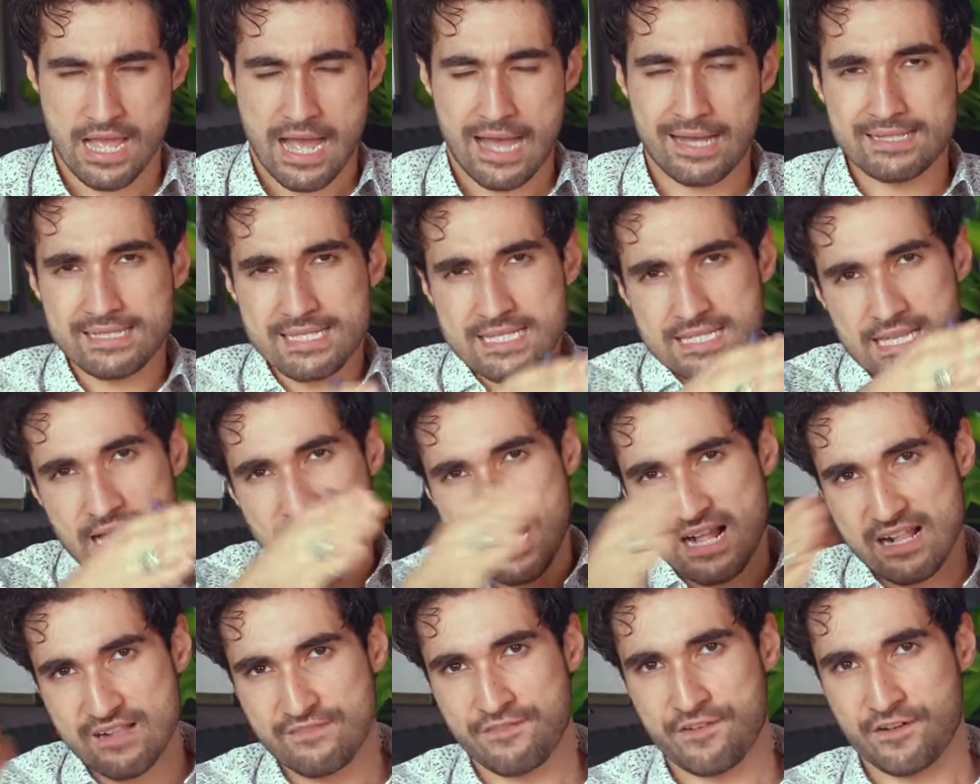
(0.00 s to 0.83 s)
all diese
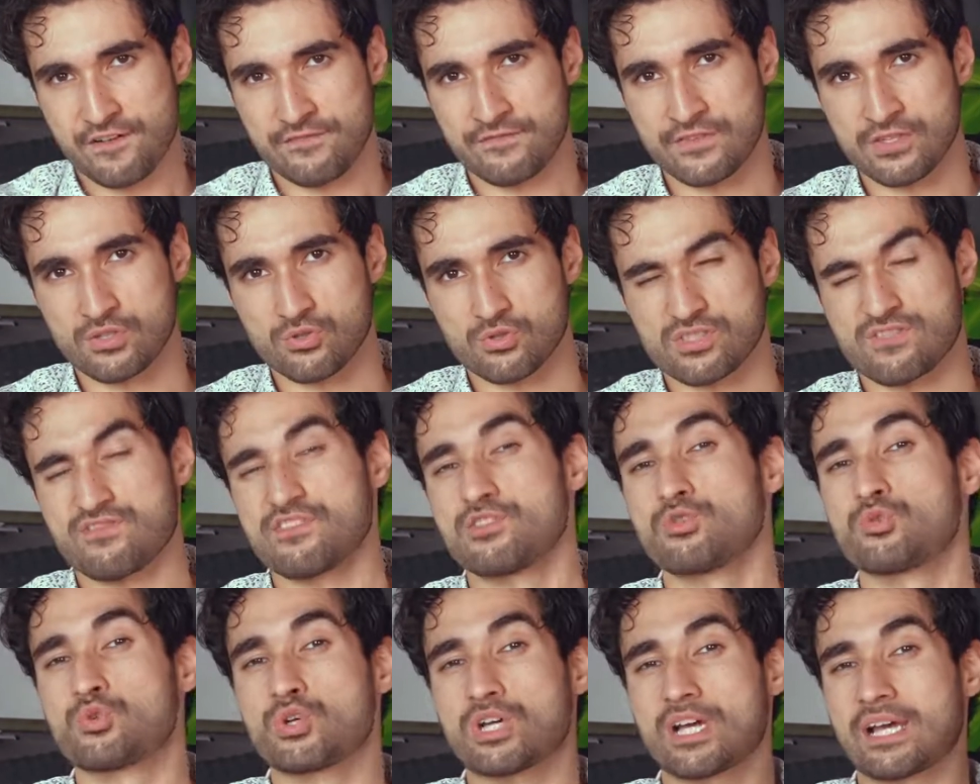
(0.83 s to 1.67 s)
Alpha-Videos, wie
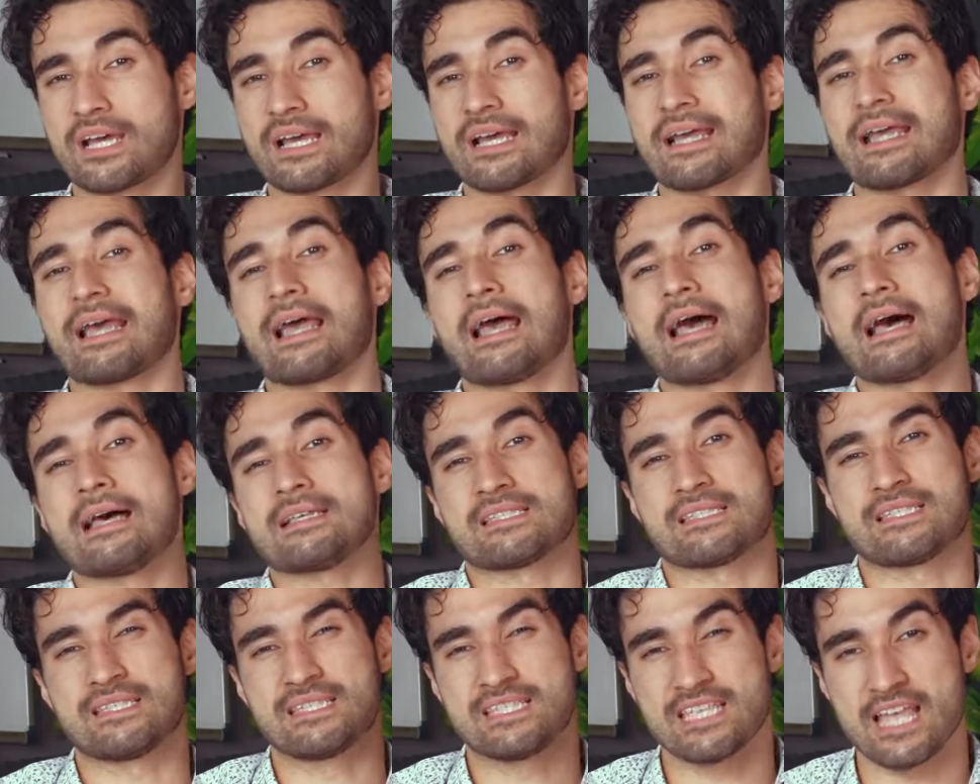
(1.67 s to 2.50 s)
du
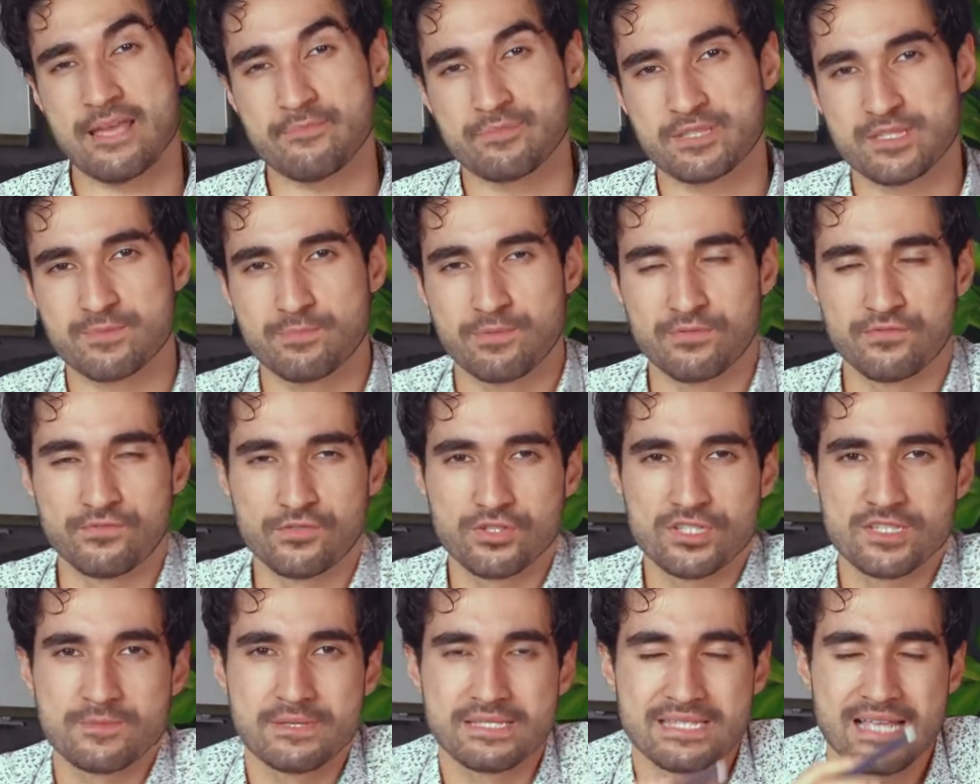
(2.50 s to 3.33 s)
krass
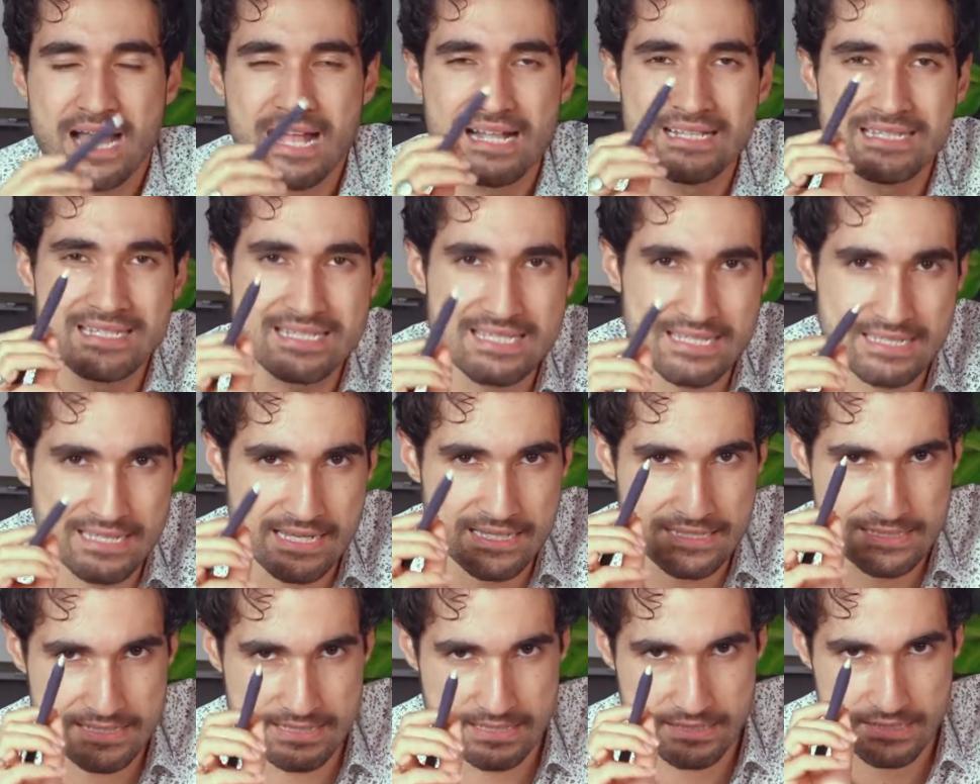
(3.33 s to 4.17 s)
selbstbewusst bist, all diese
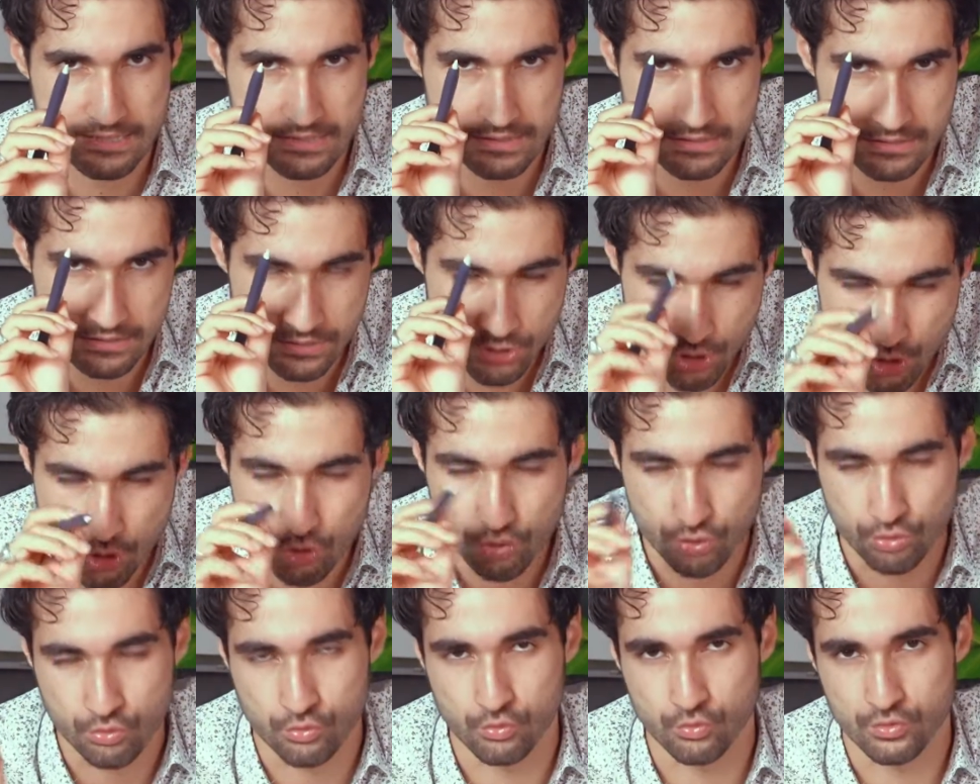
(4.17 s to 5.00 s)
Dinge sind
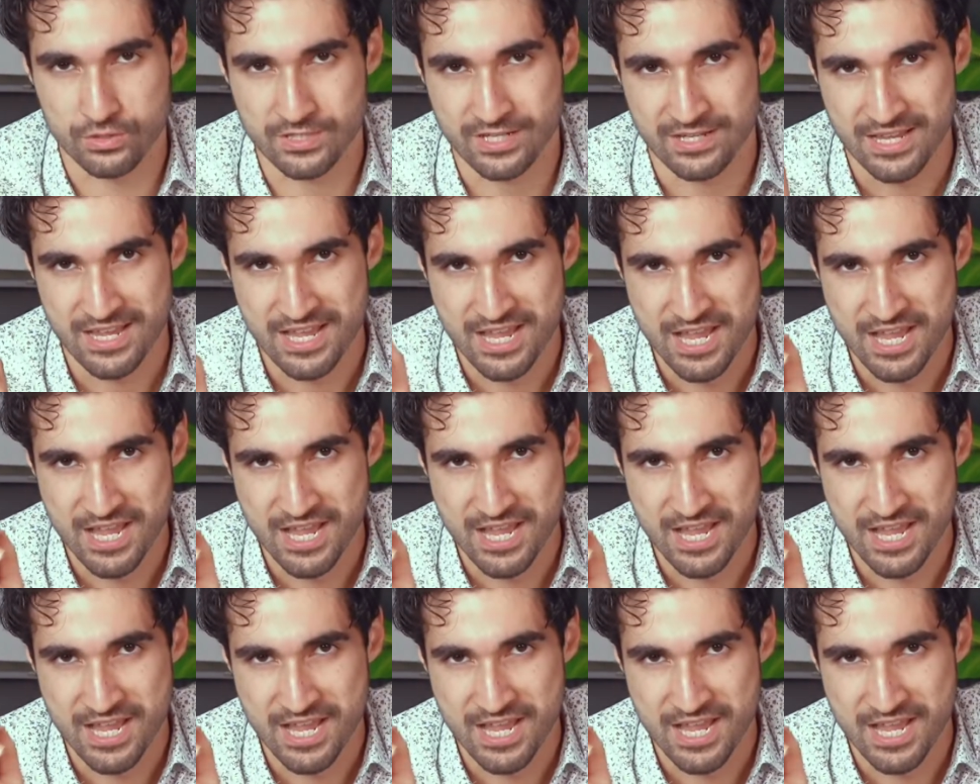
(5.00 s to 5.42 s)
schön und gut.